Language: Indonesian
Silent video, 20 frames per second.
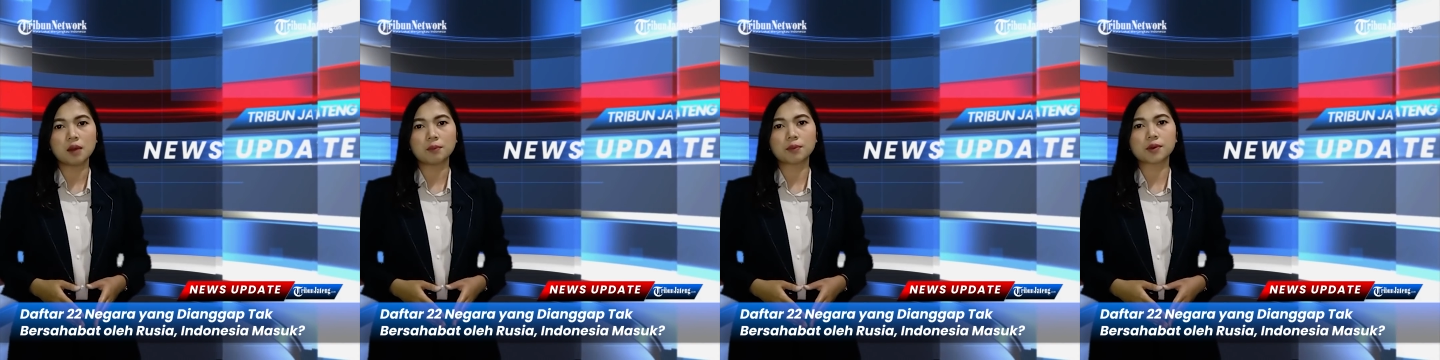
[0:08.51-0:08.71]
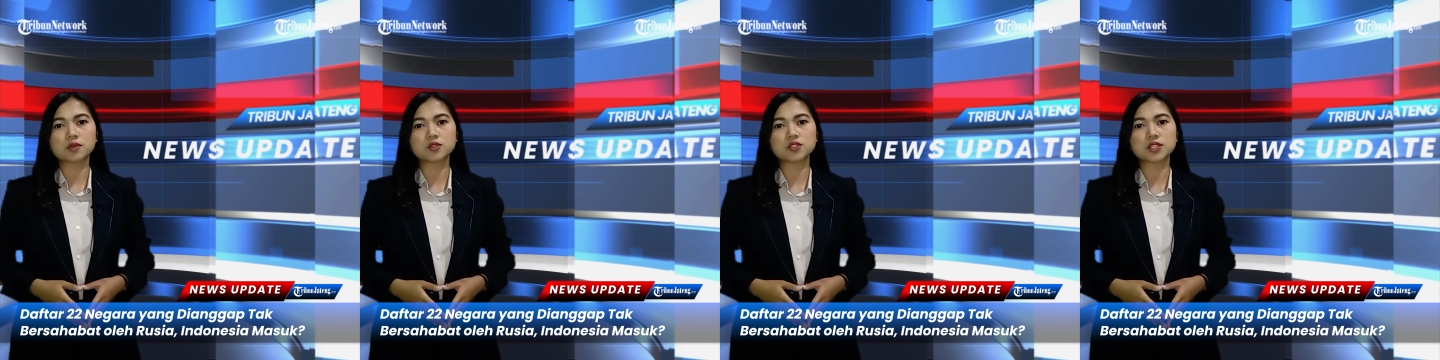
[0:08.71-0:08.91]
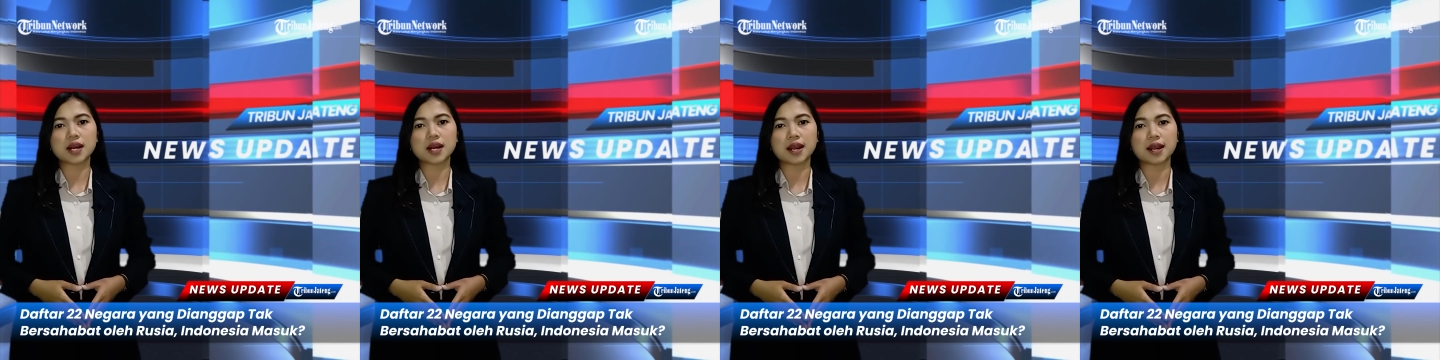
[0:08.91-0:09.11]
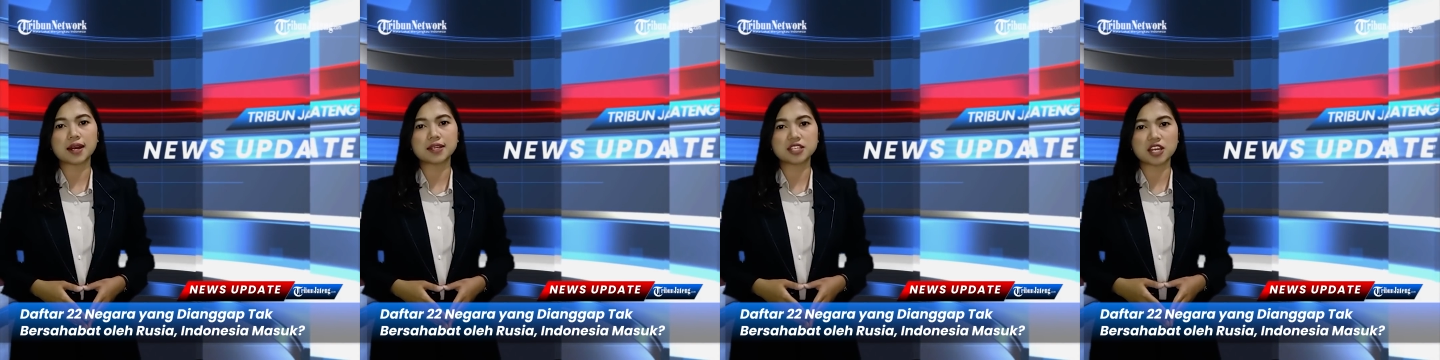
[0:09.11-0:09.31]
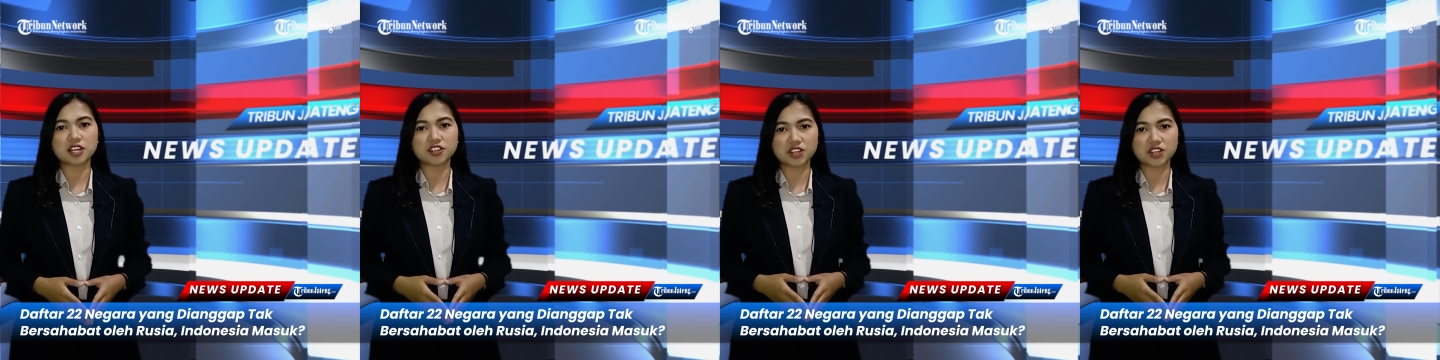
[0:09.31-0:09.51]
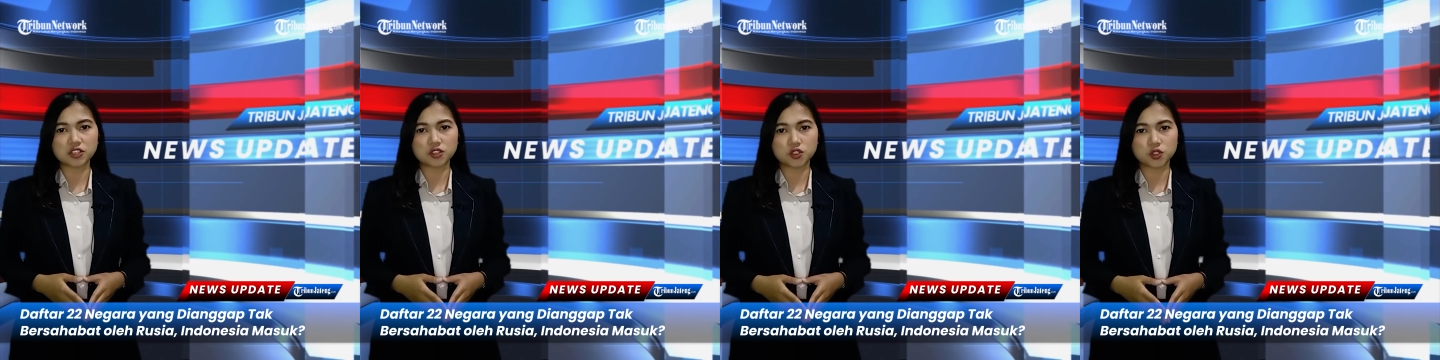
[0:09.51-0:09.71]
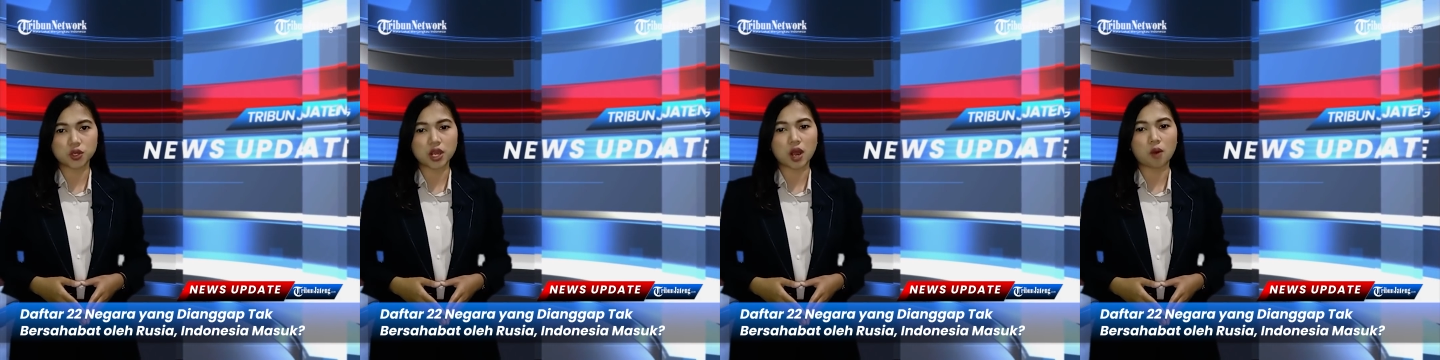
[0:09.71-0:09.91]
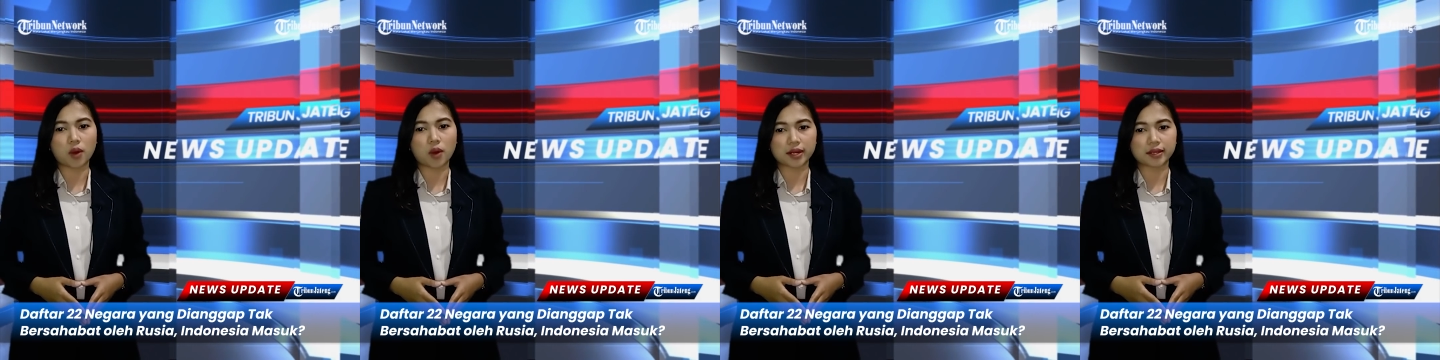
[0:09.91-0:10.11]
perusahaannya, dan
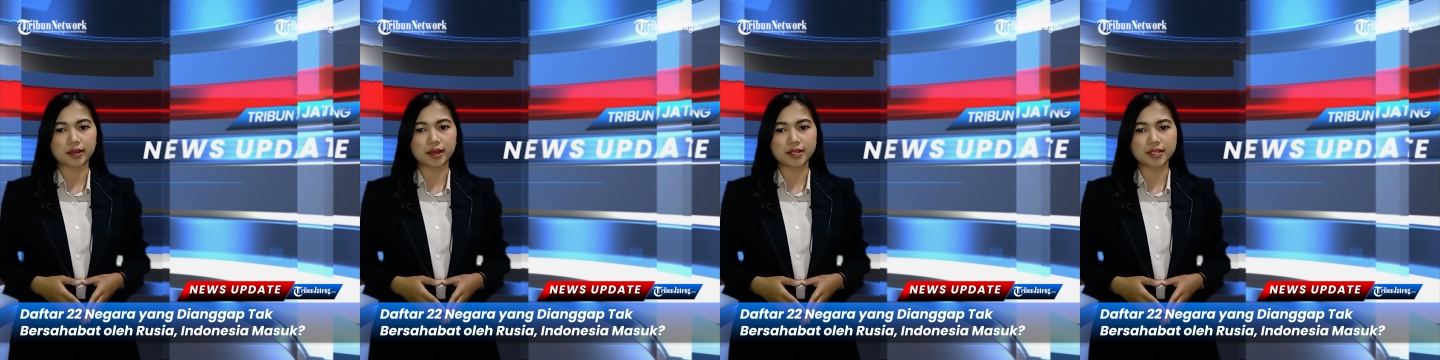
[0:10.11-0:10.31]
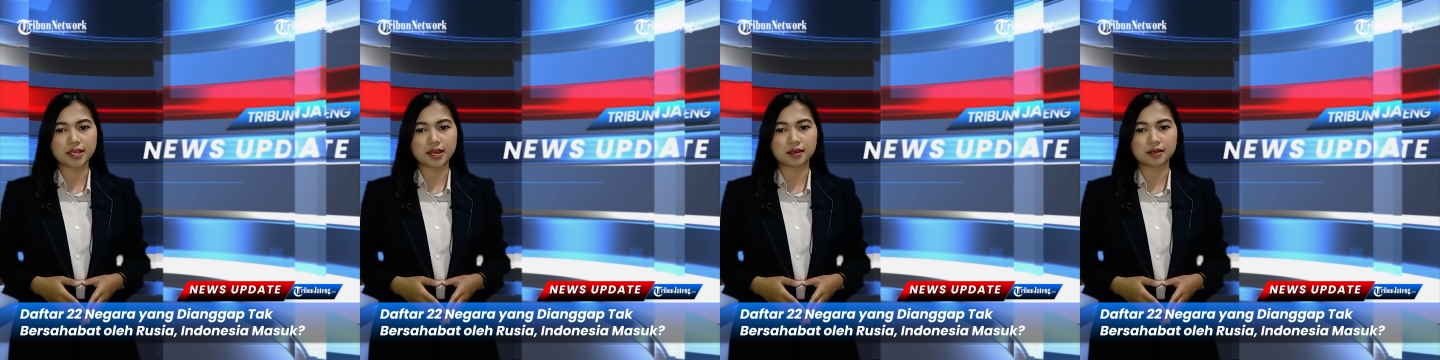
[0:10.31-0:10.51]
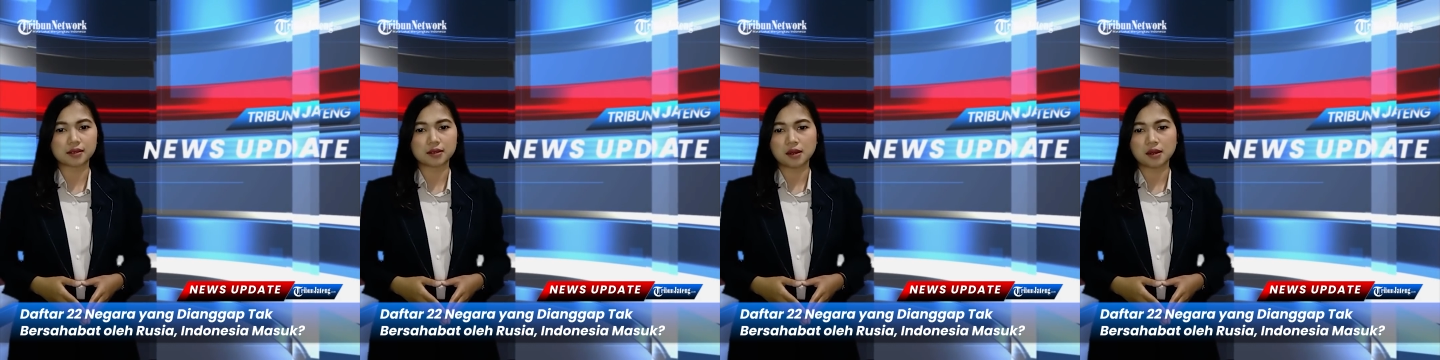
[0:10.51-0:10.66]
juga warganya.